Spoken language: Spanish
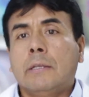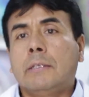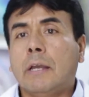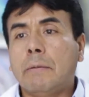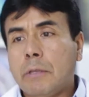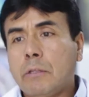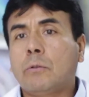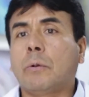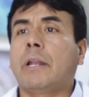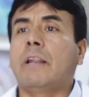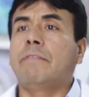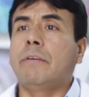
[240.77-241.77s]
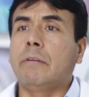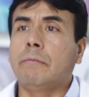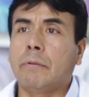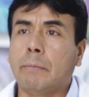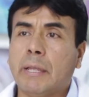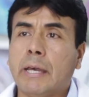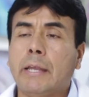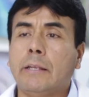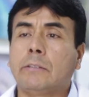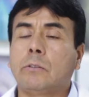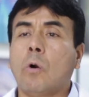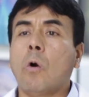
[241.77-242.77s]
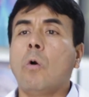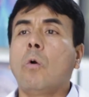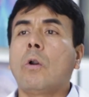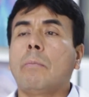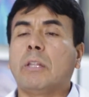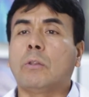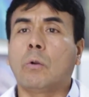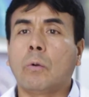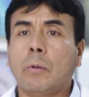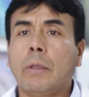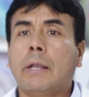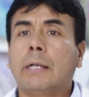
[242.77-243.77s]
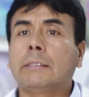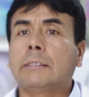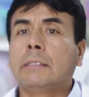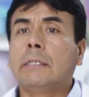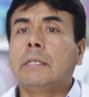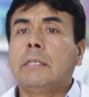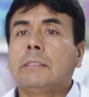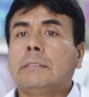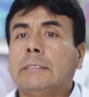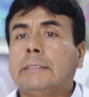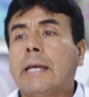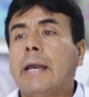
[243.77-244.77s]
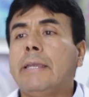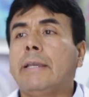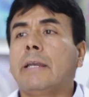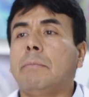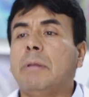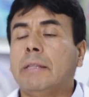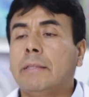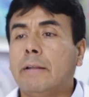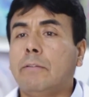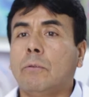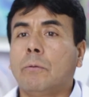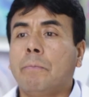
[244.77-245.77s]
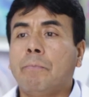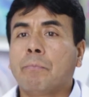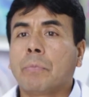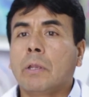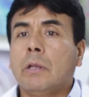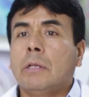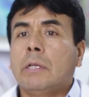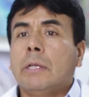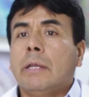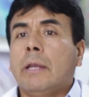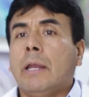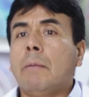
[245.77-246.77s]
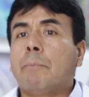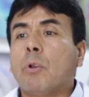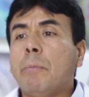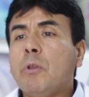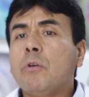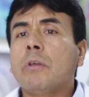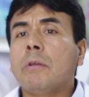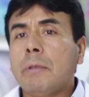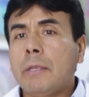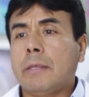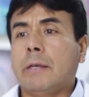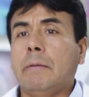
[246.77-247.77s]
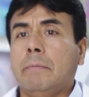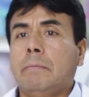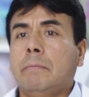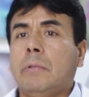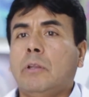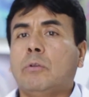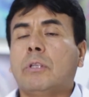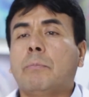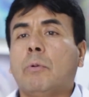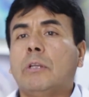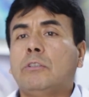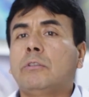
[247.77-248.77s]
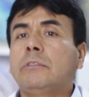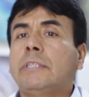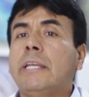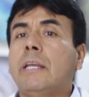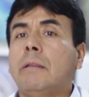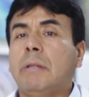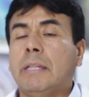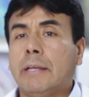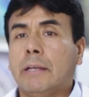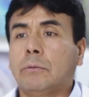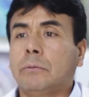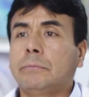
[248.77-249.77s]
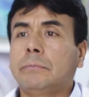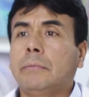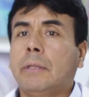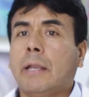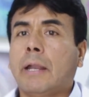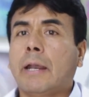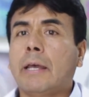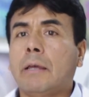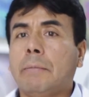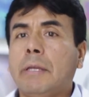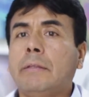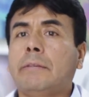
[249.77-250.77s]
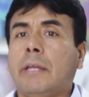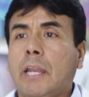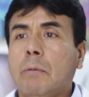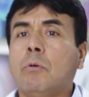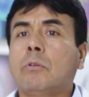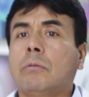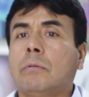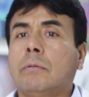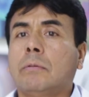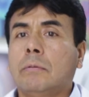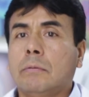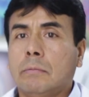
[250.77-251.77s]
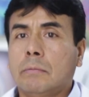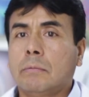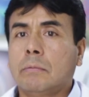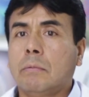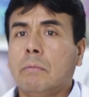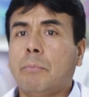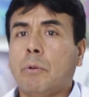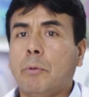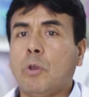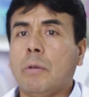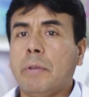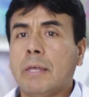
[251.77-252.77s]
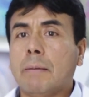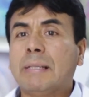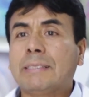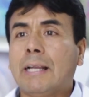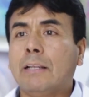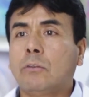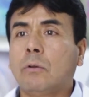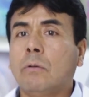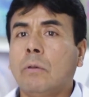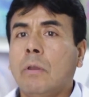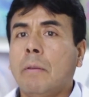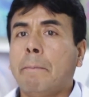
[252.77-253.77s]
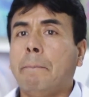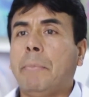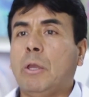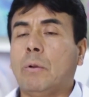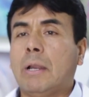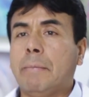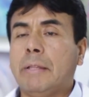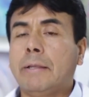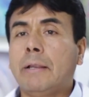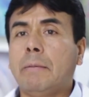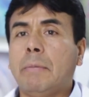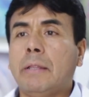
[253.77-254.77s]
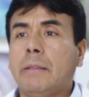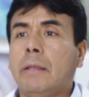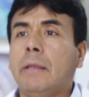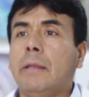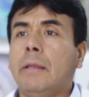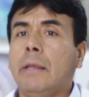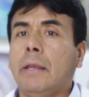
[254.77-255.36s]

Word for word: Se ha visto que las enfermedades oncohematológicas se está incrementando. El promedio de vida en nuestra población se ha incrementado. Cada vez tenemos un promedio de vida más alto, pero lamentablemente